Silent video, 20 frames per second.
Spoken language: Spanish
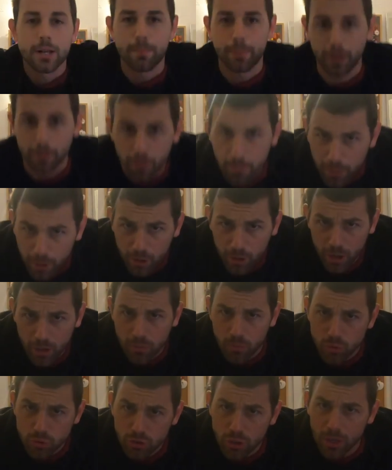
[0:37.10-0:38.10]
pero hemos
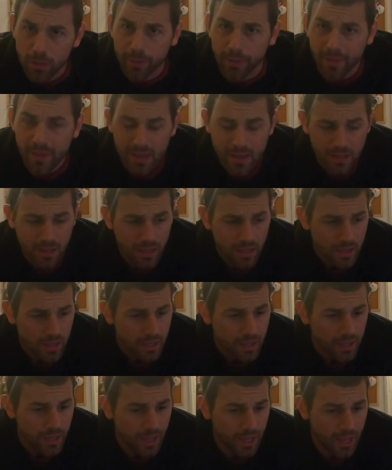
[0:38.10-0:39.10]
mejorado mucho, la verdad.
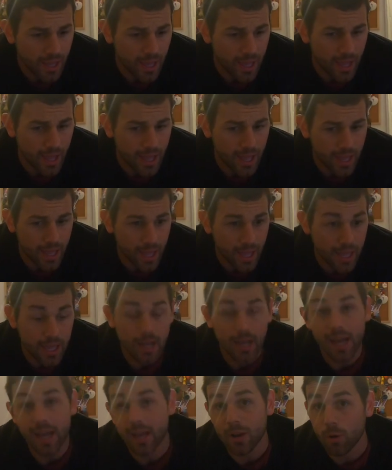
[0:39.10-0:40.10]
Eh,
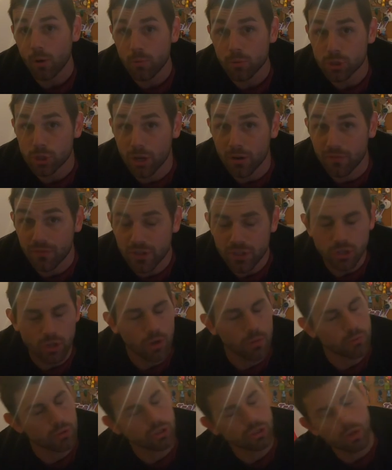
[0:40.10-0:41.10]
y nada, y luego hemos ido al fisio y
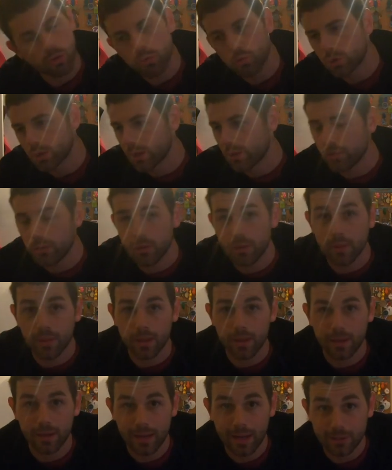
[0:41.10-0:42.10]
lo hemos estado currando
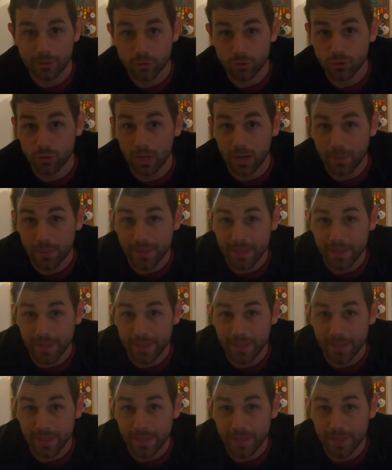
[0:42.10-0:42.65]
desde las 8 de la